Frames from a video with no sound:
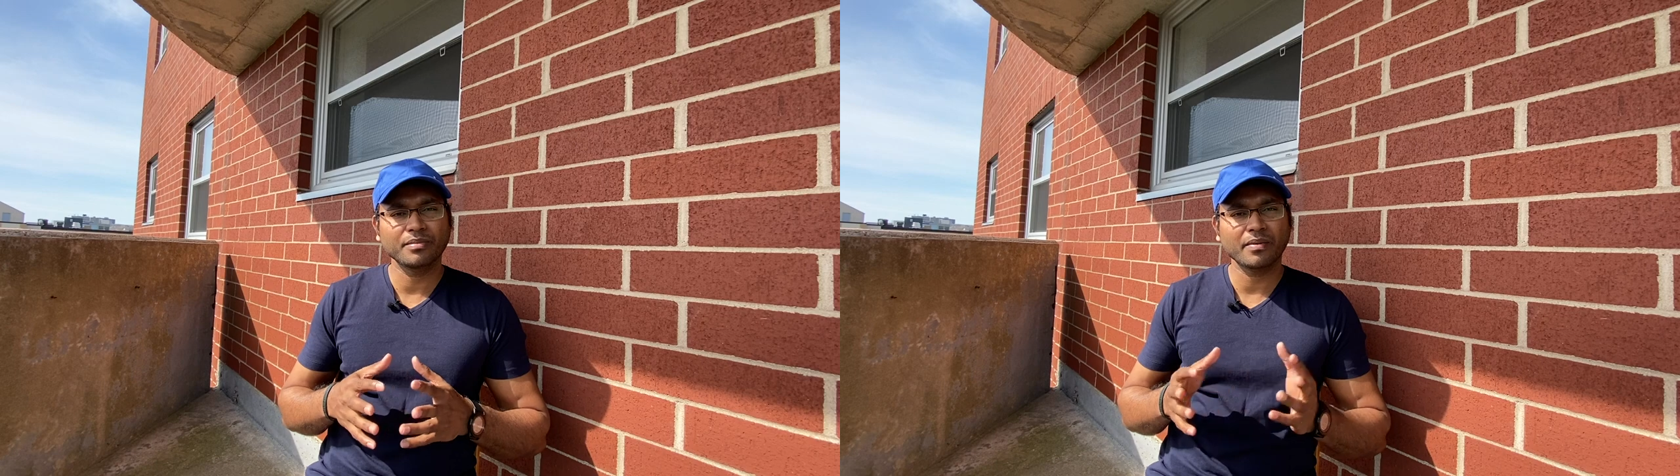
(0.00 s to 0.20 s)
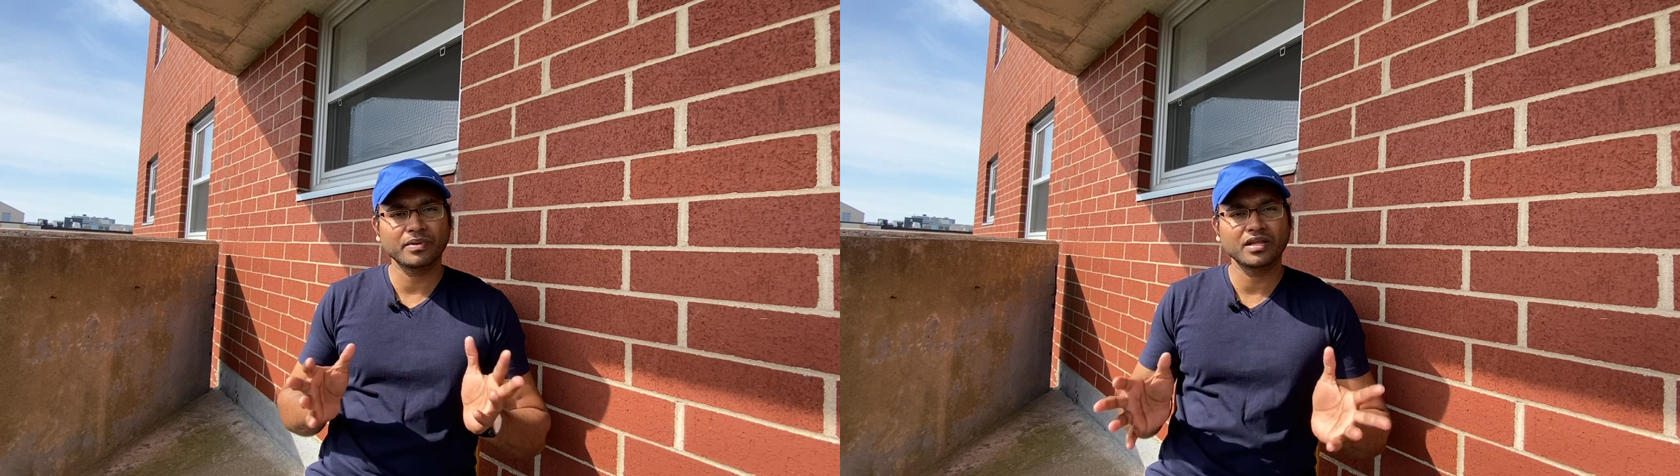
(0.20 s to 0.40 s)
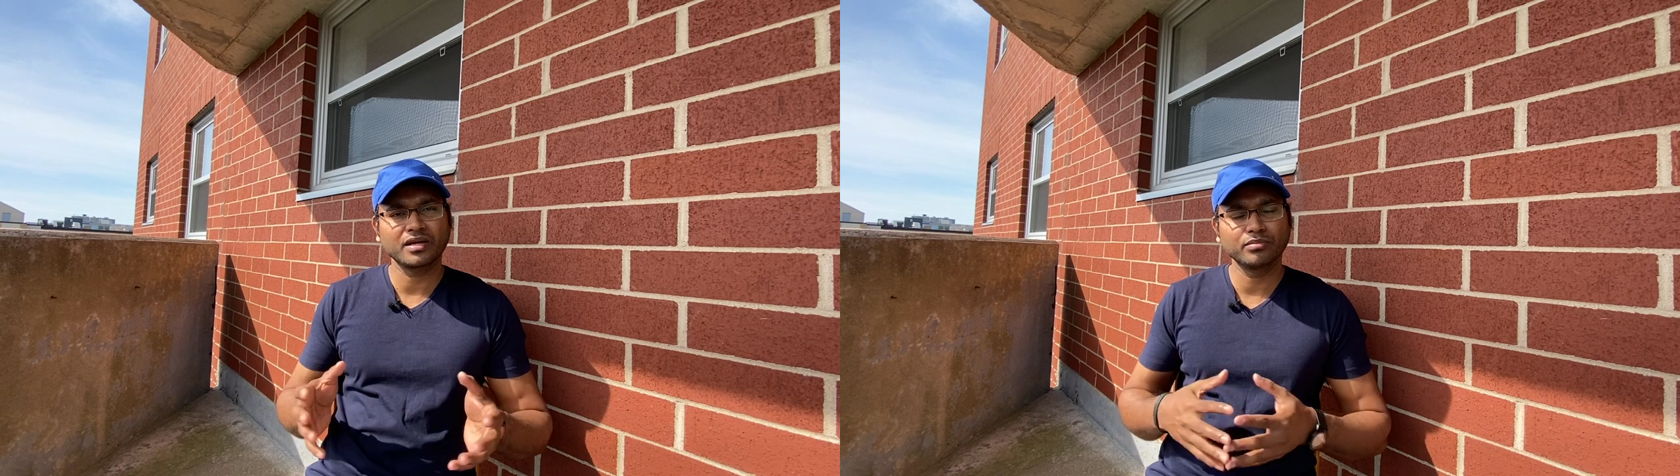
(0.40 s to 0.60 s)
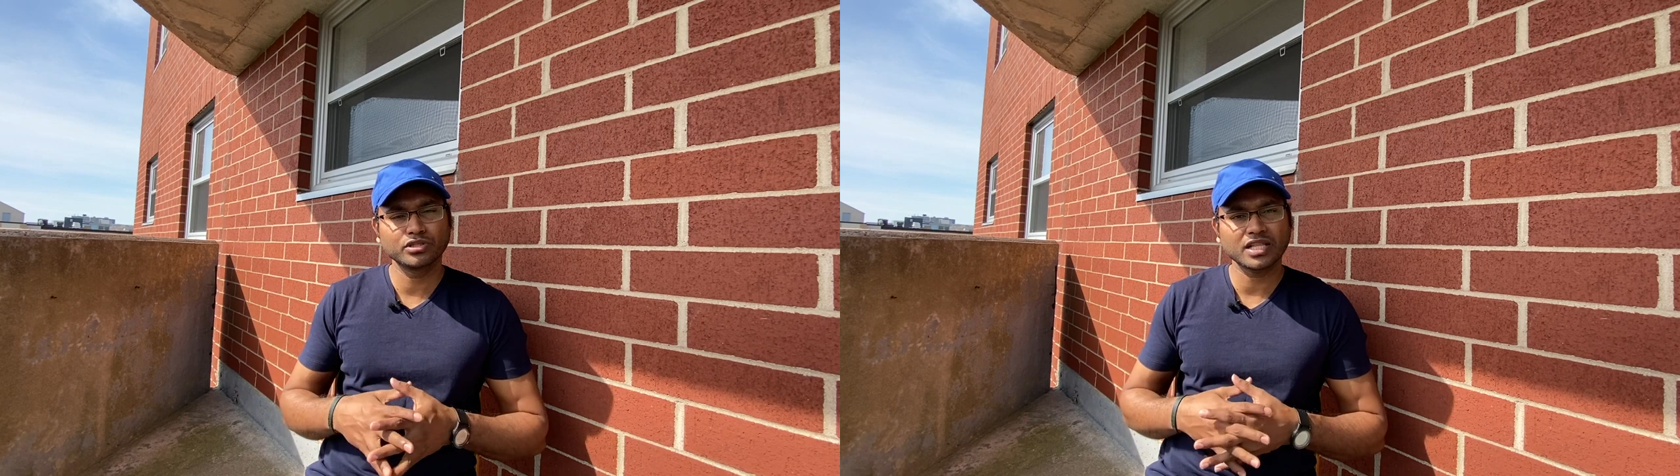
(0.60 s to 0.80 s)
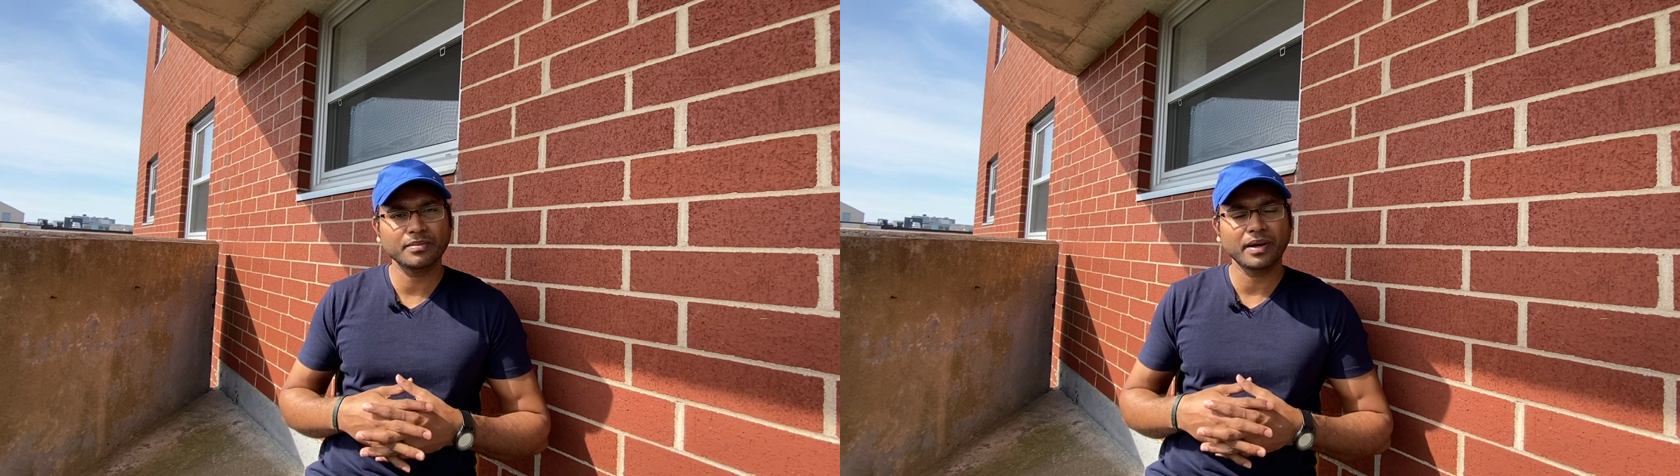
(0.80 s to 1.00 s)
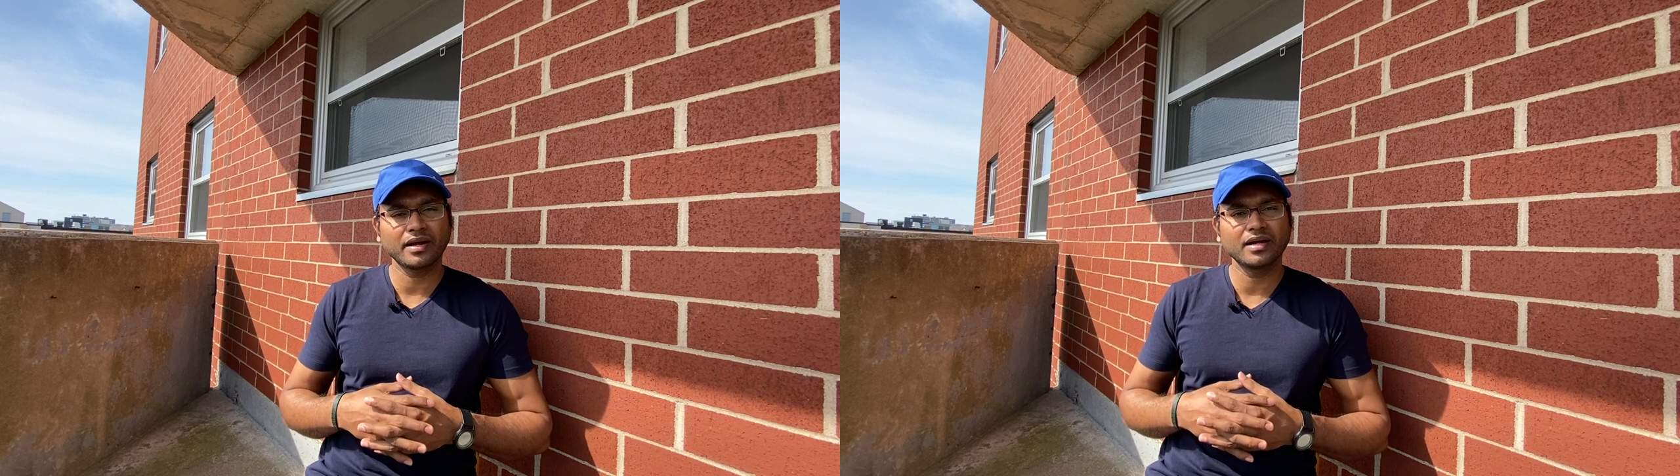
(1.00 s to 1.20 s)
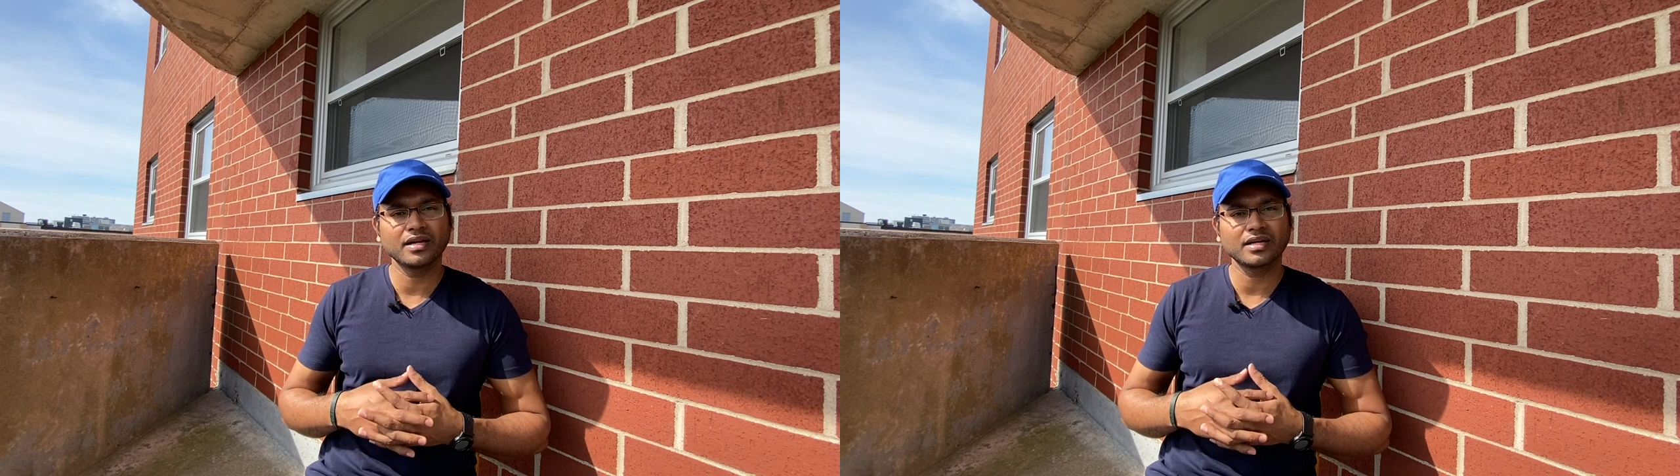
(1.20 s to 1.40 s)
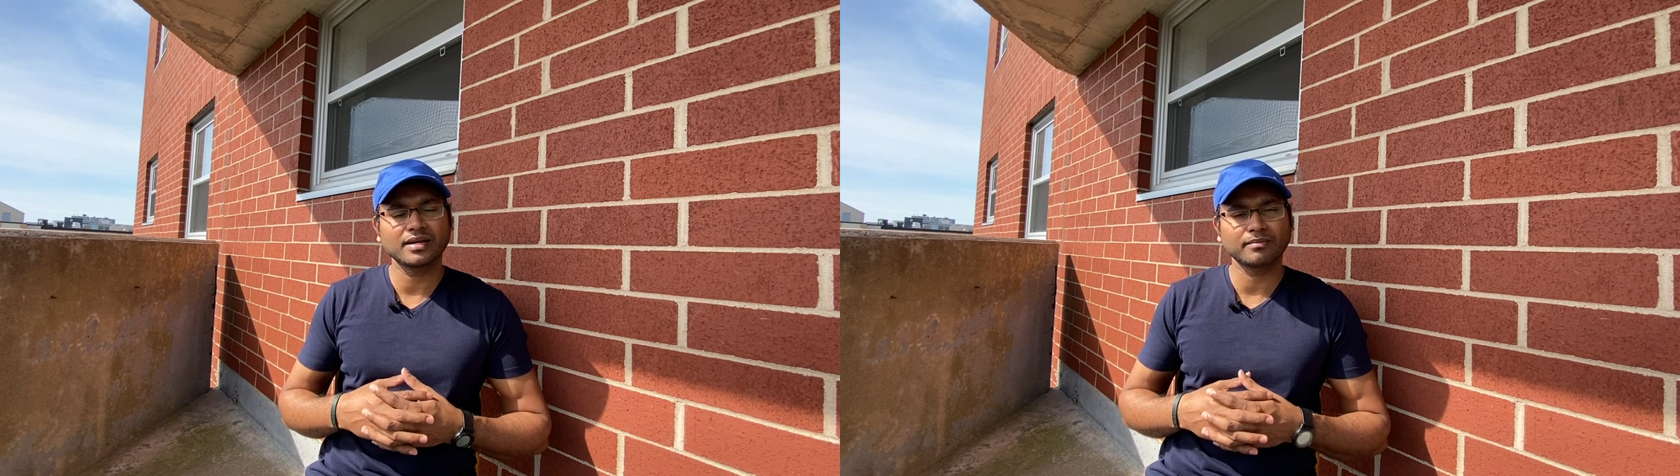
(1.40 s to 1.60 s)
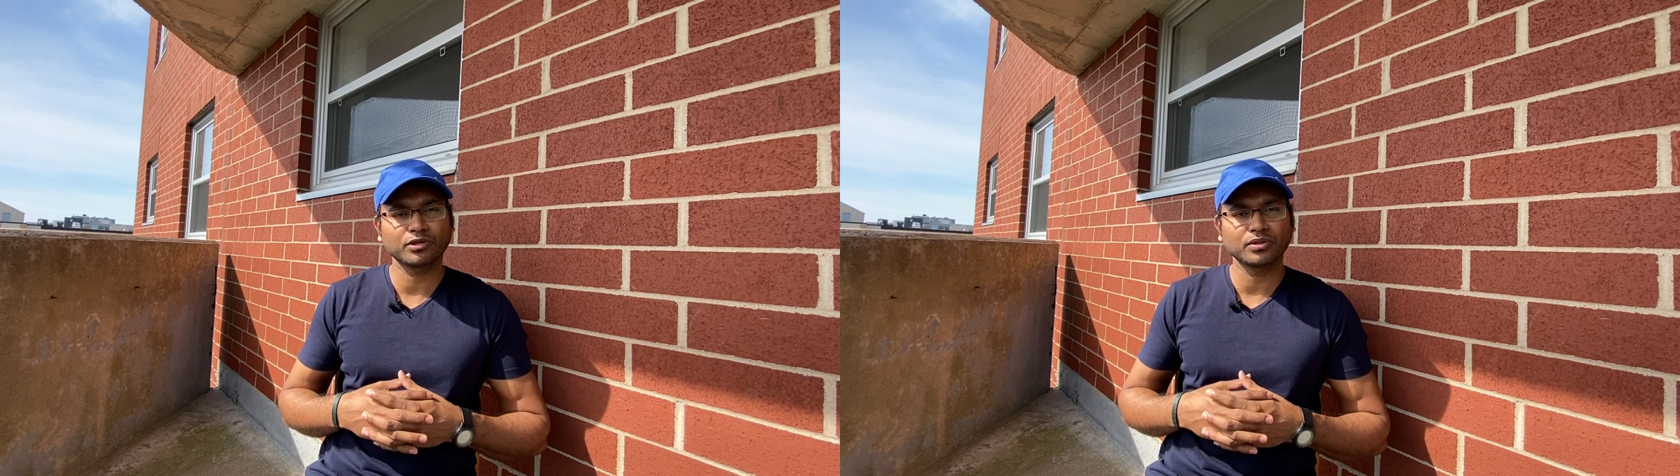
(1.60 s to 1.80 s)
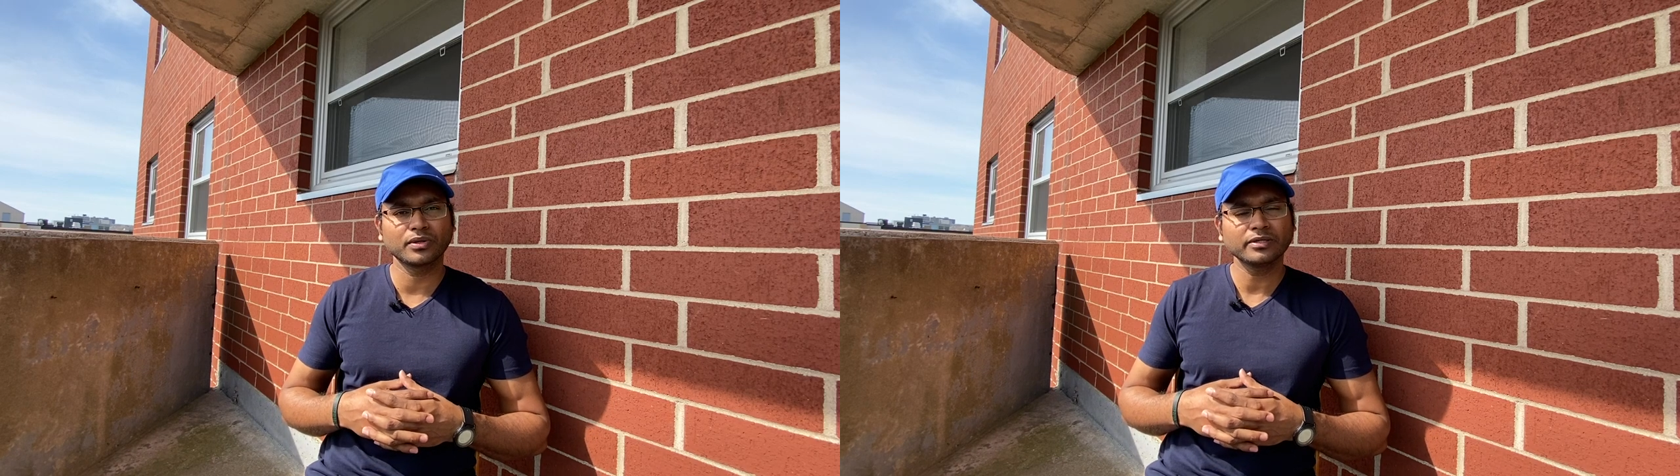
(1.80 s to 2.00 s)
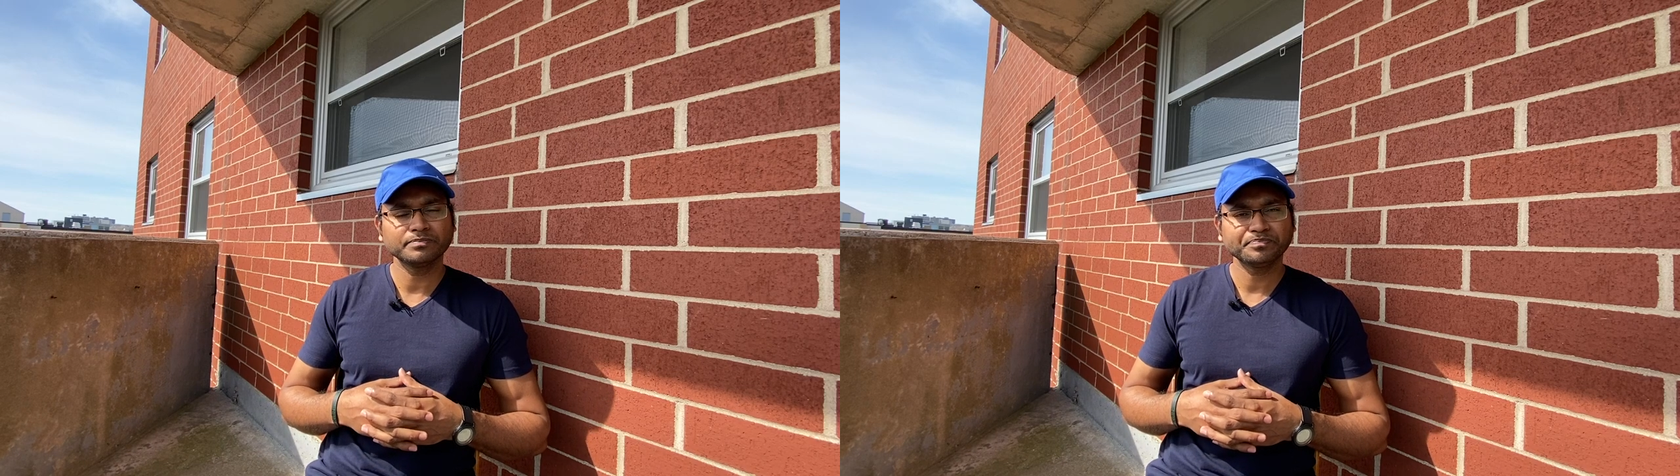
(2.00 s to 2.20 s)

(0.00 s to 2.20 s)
আমি আপনাদেরকে বোঝাতে পারিনি ঠিকঠাক মতো করে